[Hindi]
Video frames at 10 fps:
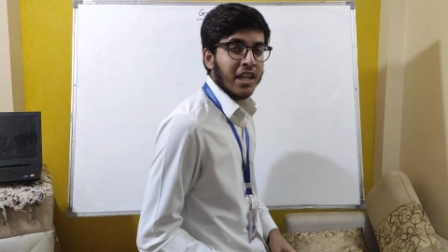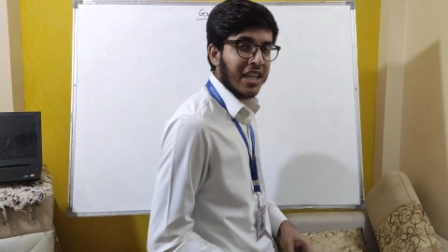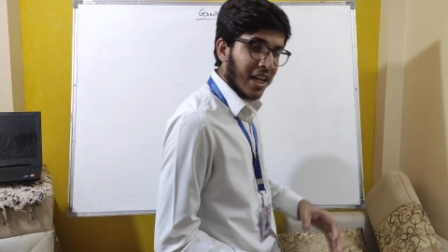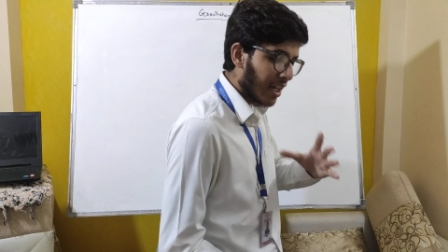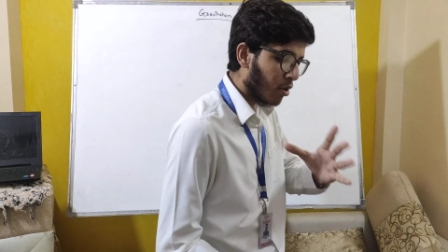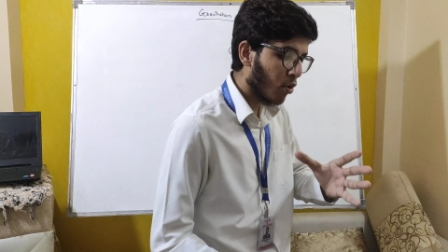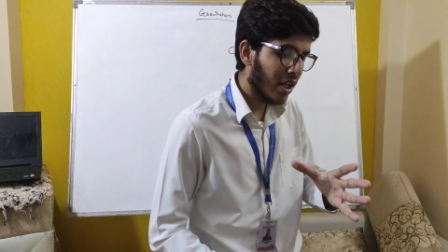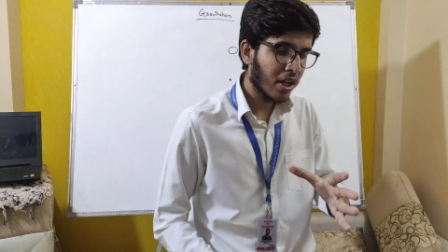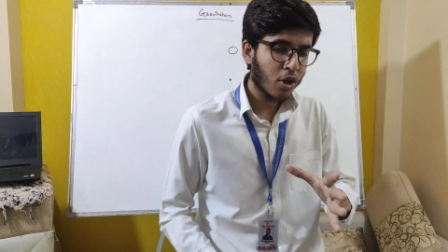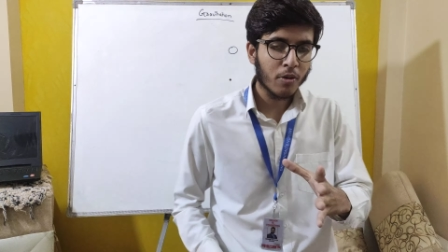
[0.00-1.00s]
कि अगर
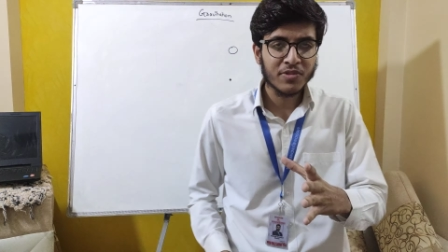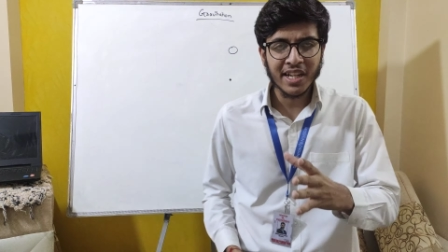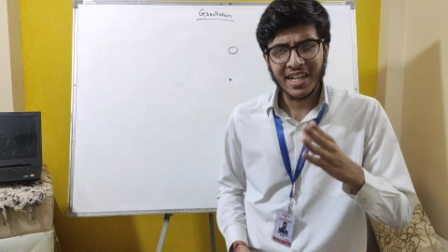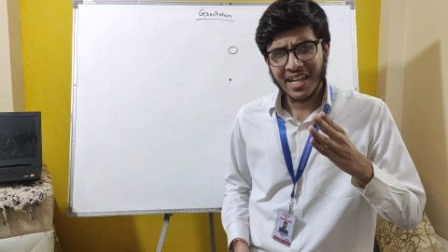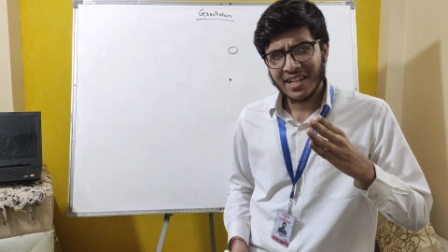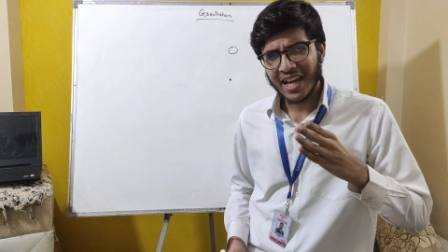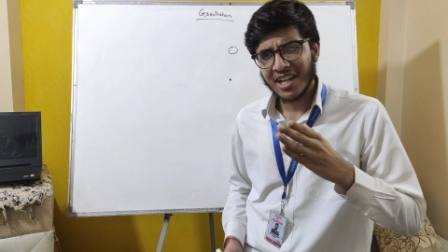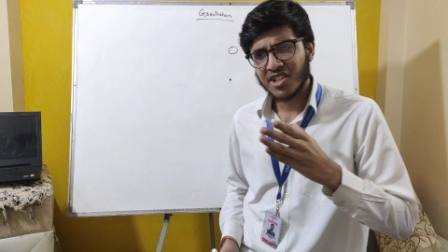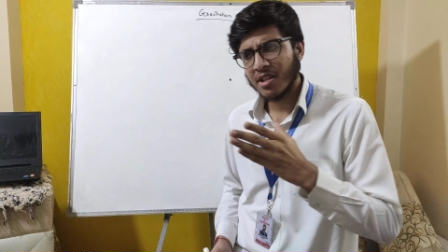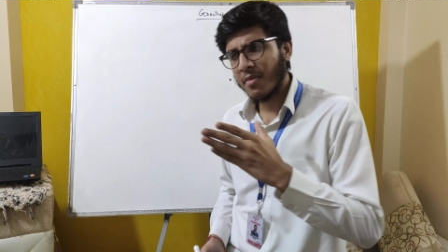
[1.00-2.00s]
कोई एक ऑब्जेक्ट एक
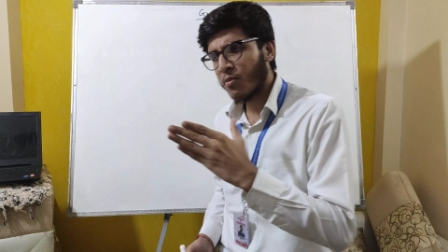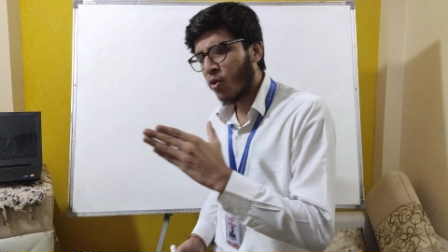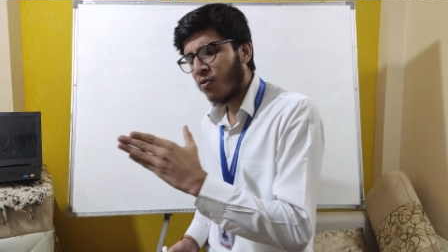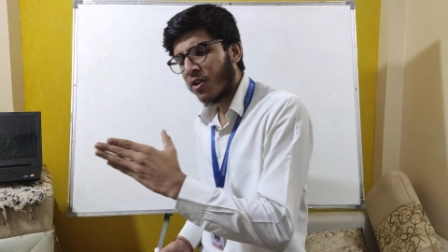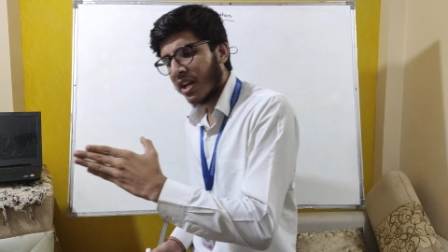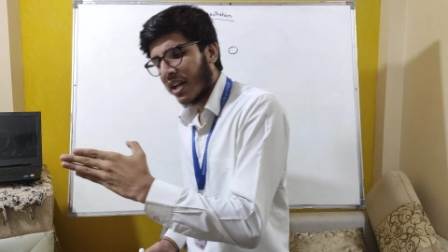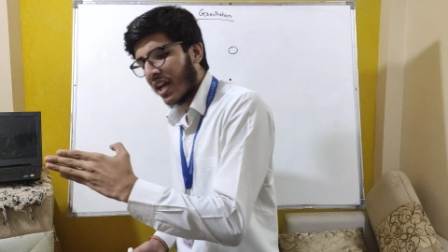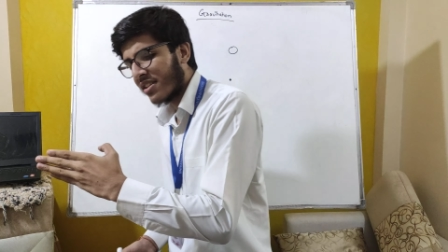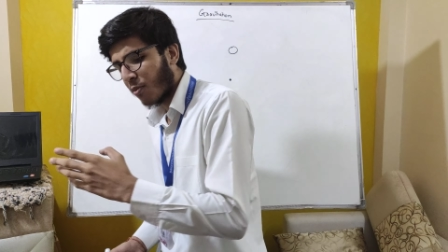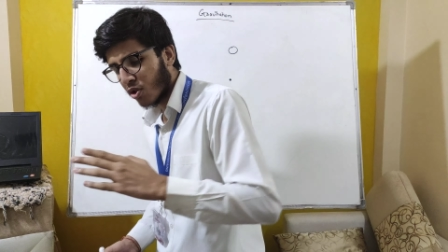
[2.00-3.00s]
डायरेक्शन में मूव कर रहा
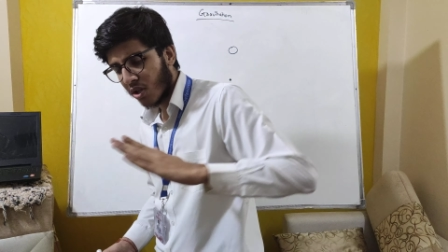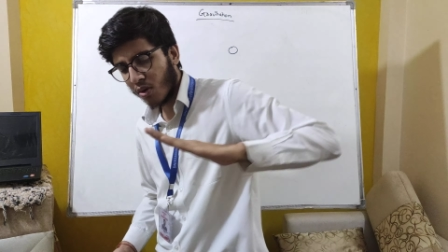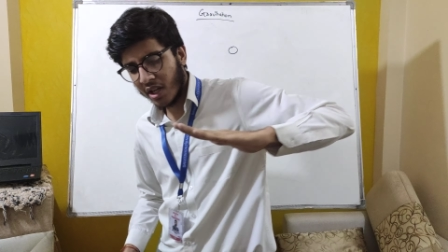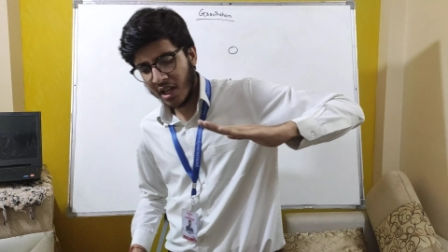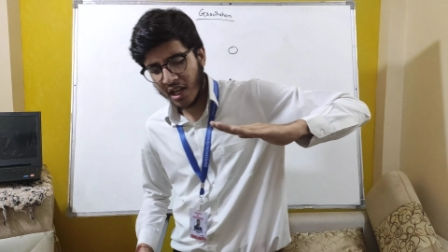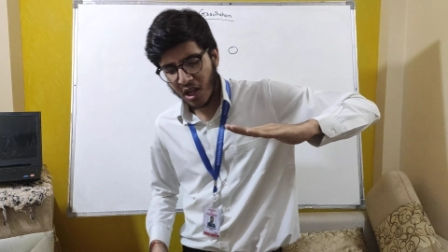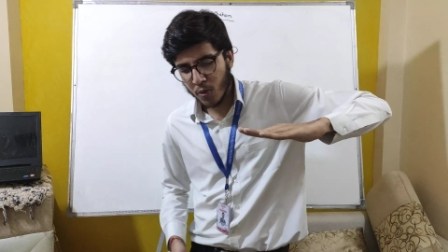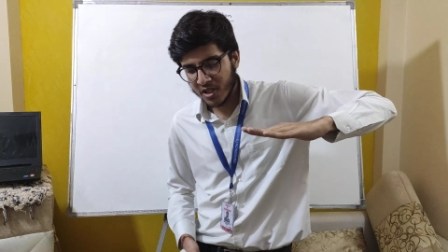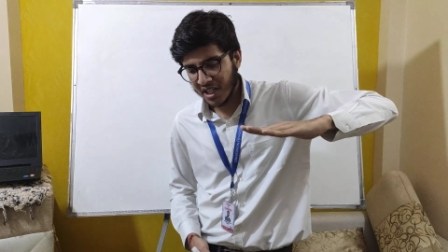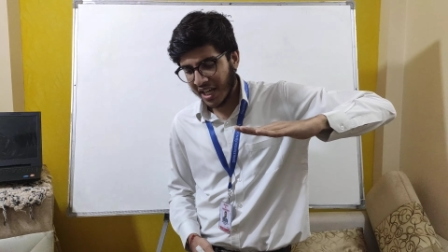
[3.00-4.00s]
है सपोज करो ये एक
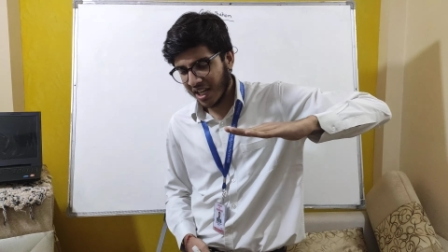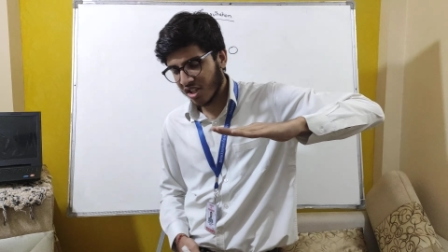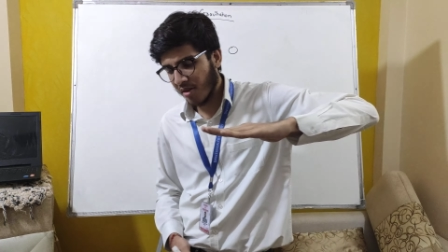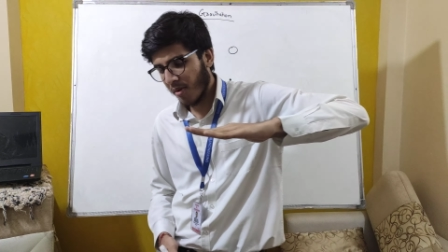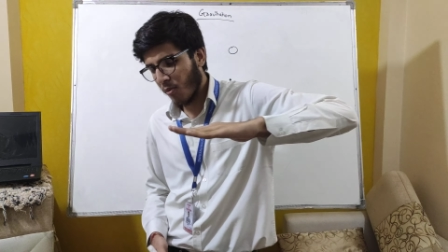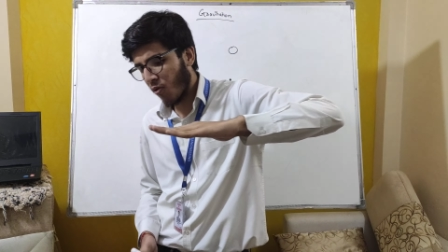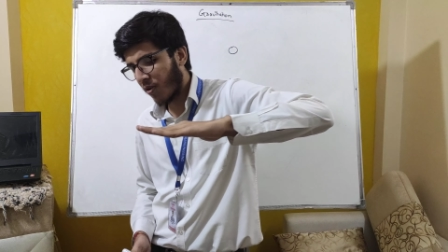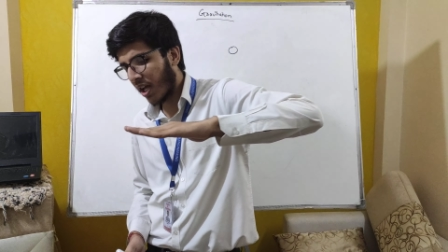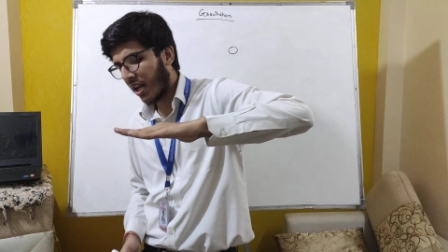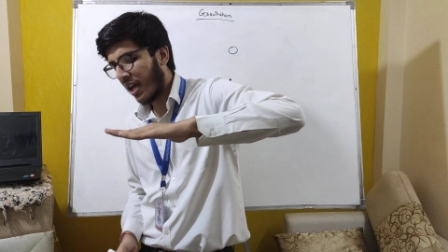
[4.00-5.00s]
ऑब्जेक्ट डायरेक्शन में मूव
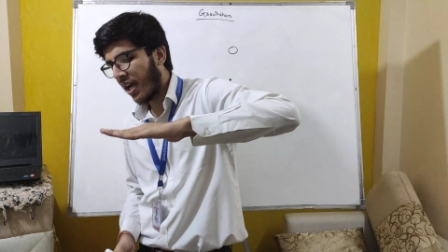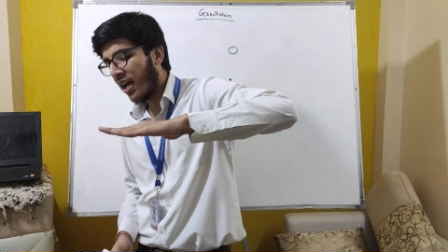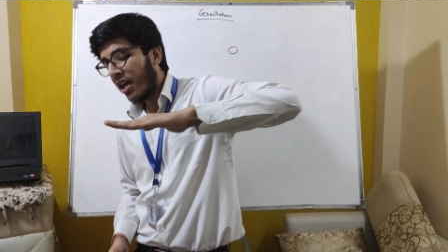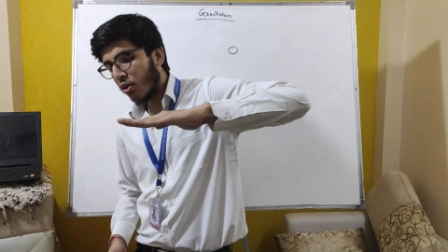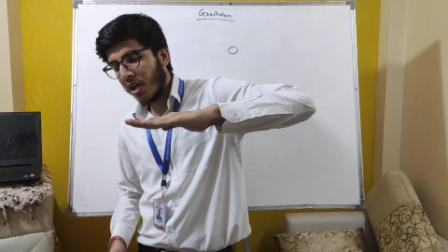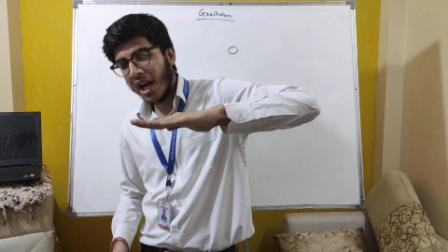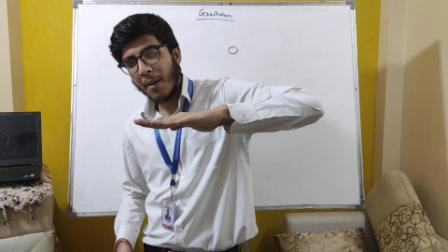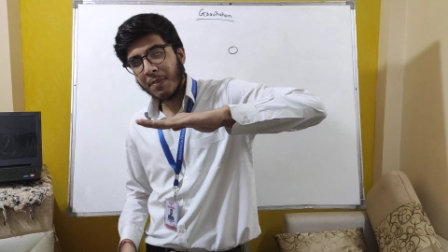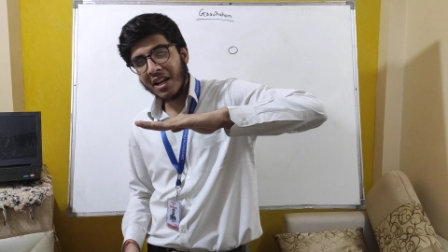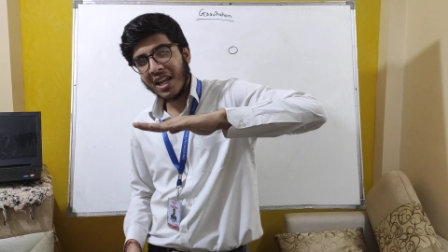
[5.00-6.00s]
कर रहा है तो ये
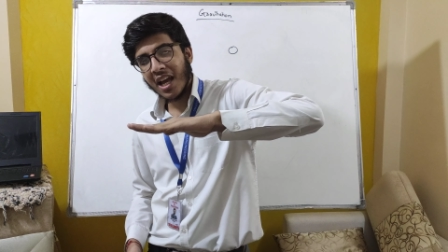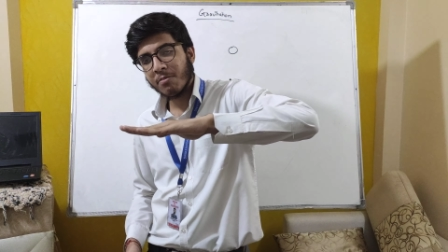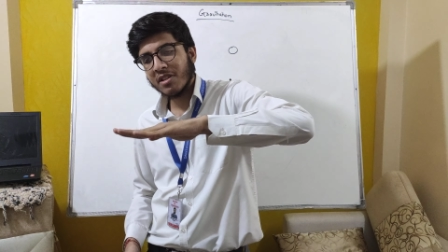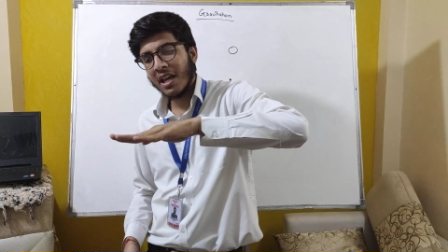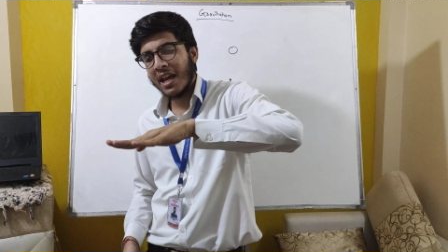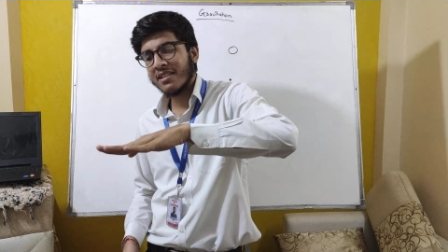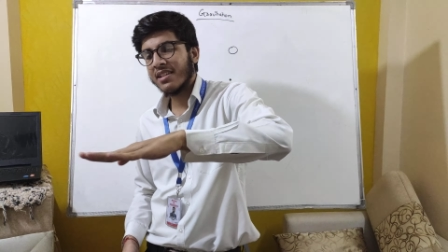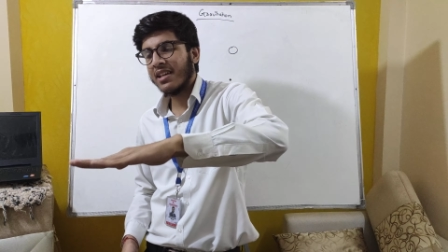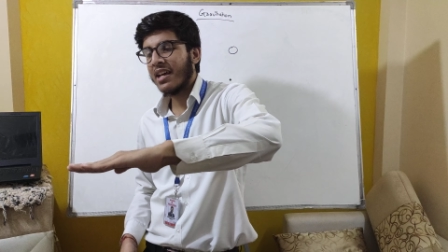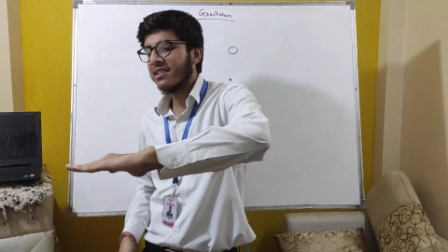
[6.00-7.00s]
अपने आप से
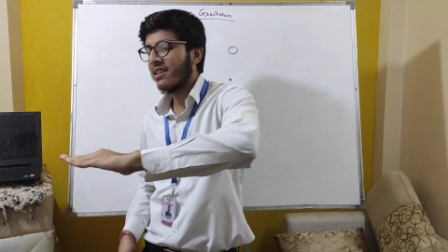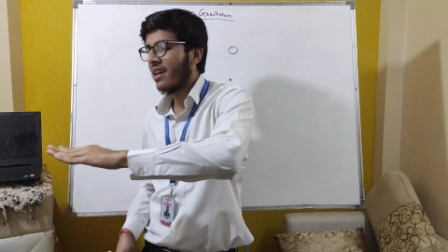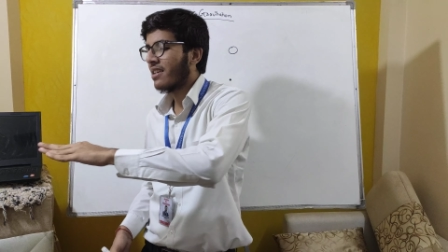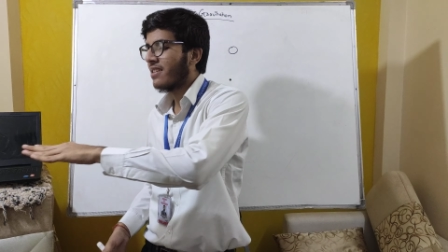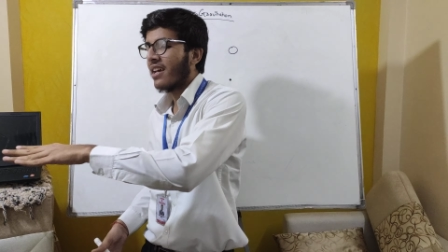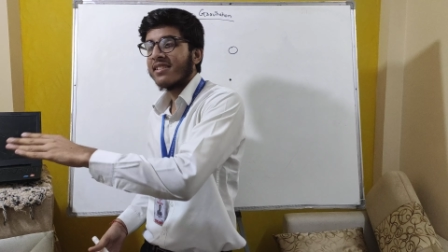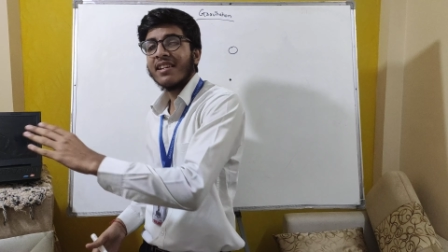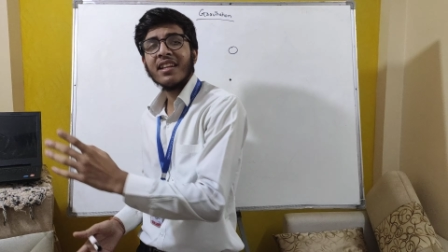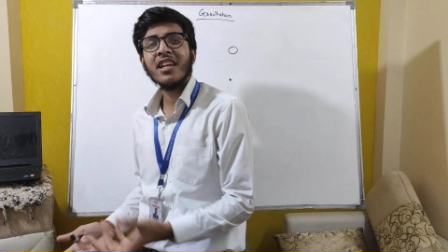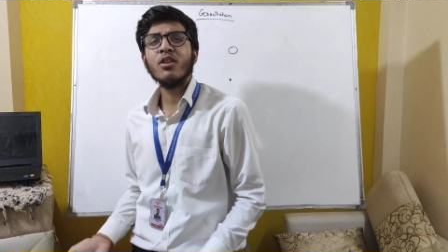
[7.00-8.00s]
ऐसे ऐसे ऐसे
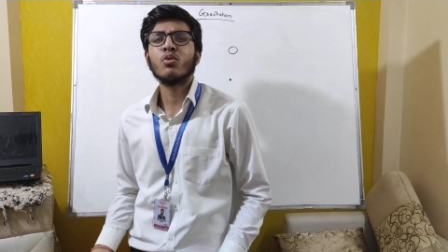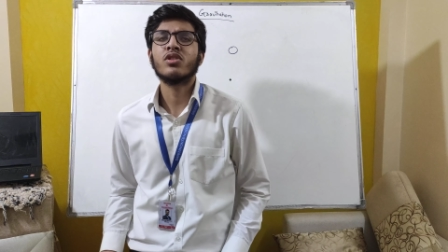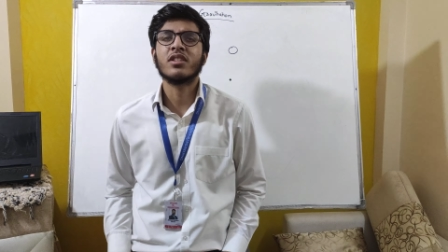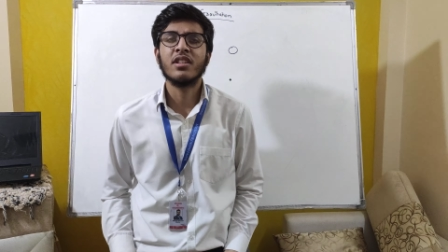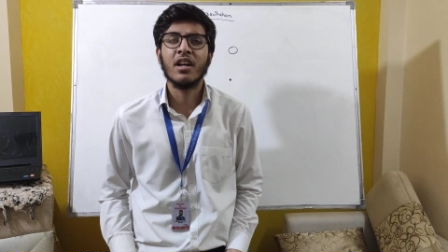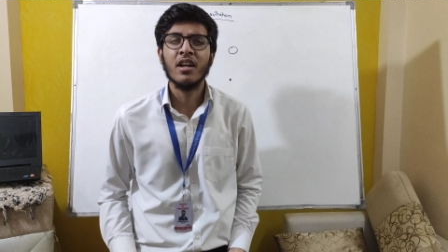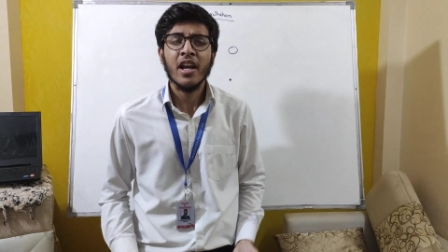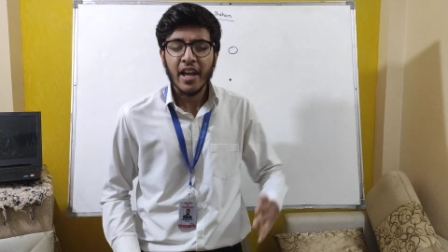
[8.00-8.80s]
ऐसे नहीं हो सकता